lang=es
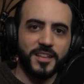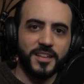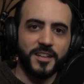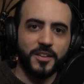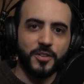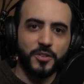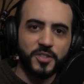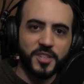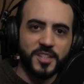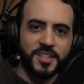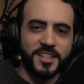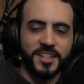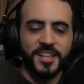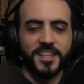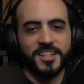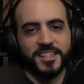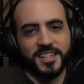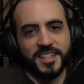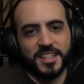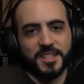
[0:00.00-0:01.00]
tiene cosas
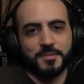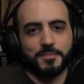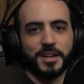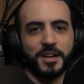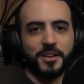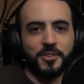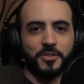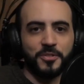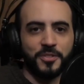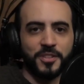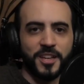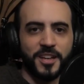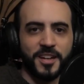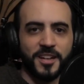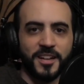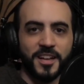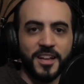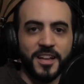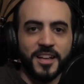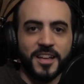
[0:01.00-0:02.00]
interesantes para
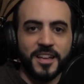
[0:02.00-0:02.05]
contar.